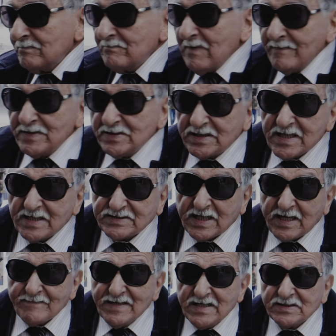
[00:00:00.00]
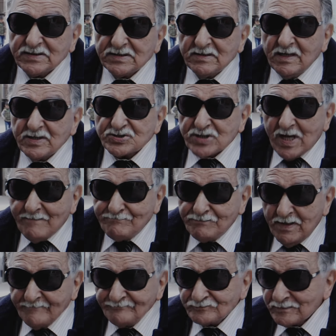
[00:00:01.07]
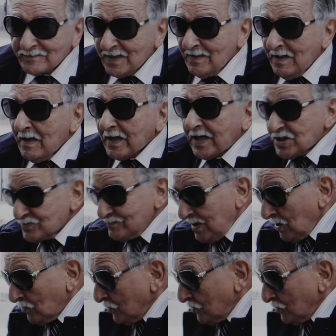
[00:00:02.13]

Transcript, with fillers: ما بين 30 40 شاب كيجمعنا